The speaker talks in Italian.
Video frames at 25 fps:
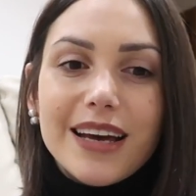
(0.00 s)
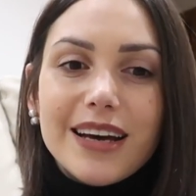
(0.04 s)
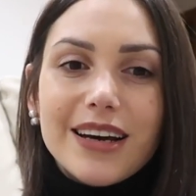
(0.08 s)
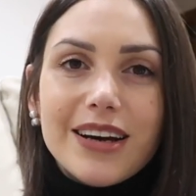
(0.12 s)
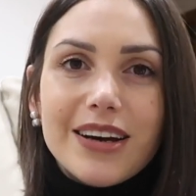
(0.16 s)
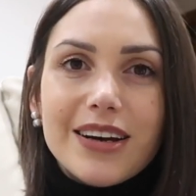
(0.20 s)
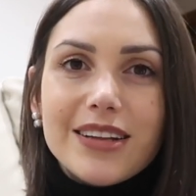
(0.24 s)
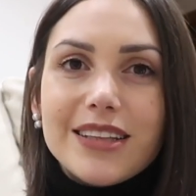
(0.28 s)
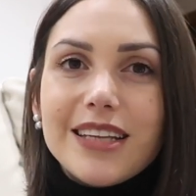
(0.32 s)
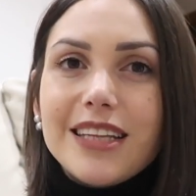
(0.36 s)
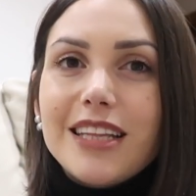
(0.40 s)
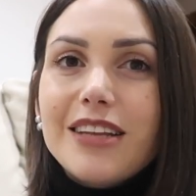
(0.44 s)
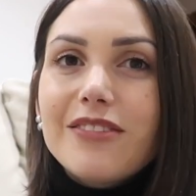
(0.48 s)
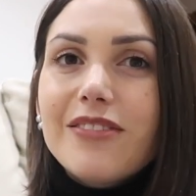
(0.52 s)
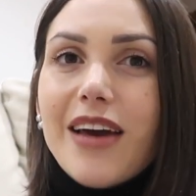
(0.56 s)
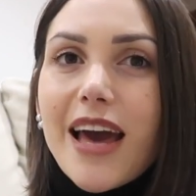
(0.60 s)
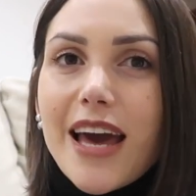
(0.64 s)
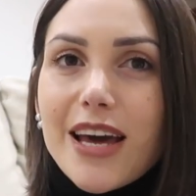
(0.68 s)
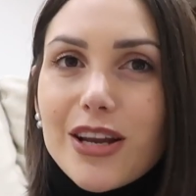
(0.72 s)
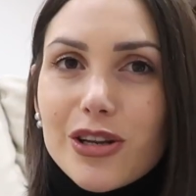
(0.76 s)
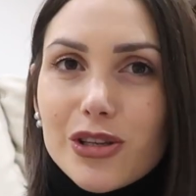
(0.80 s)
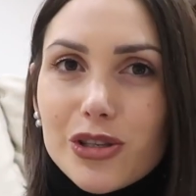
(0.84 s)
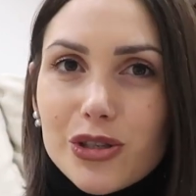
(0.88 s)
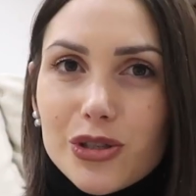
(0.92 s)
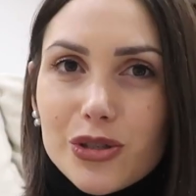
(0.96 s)
uh, di
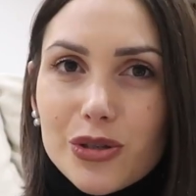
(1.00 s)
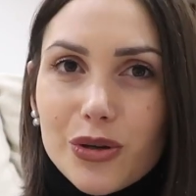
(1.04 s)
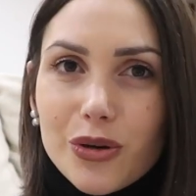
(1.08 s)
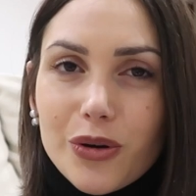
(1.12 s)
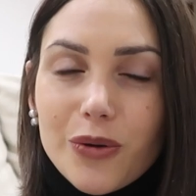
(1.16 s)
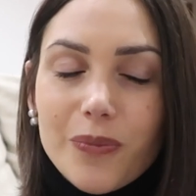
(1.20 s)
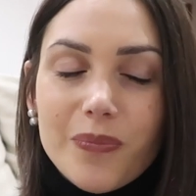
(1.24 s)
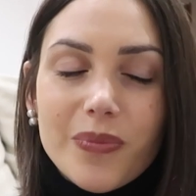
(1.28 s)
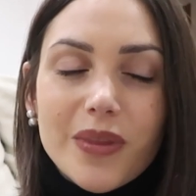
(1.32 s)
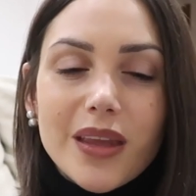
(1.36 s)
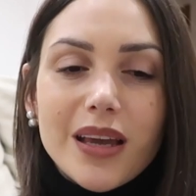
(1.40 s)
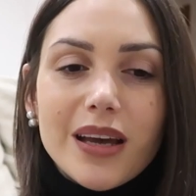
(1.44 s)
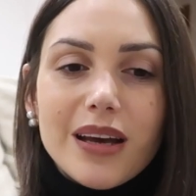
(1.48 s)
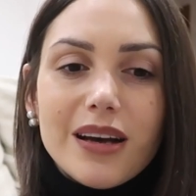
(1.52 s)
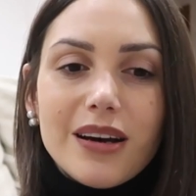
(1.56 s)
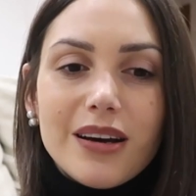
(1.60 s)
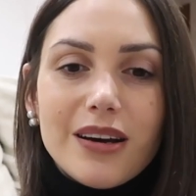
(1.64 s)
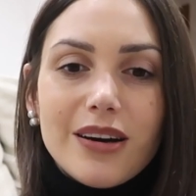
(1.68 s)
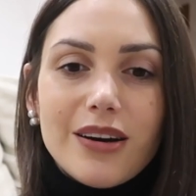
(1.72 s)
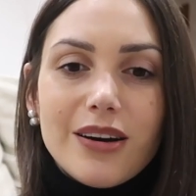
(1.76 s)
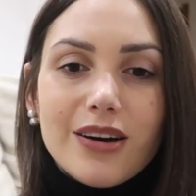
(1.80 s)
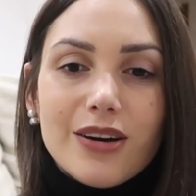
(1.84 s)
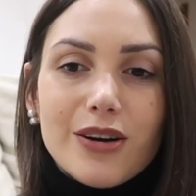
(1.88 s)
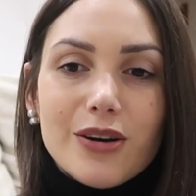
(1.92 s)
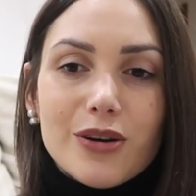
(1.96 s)
diverso
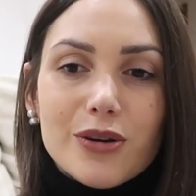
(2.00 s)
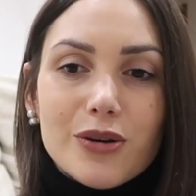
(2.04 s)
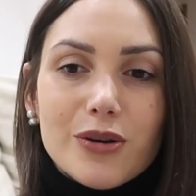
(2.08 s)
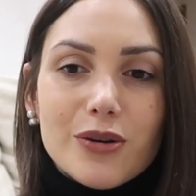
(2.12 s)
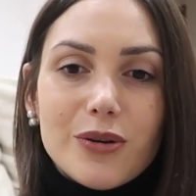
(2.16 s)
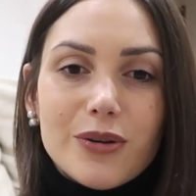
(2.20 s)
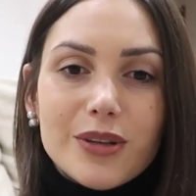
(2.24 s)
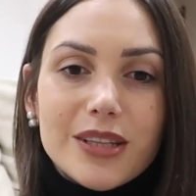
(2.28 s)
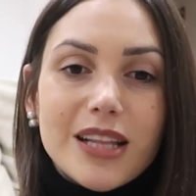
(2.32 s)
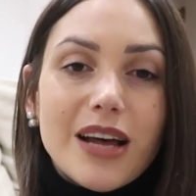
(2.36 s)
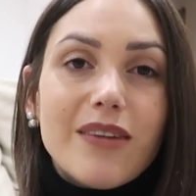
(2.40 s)
eh,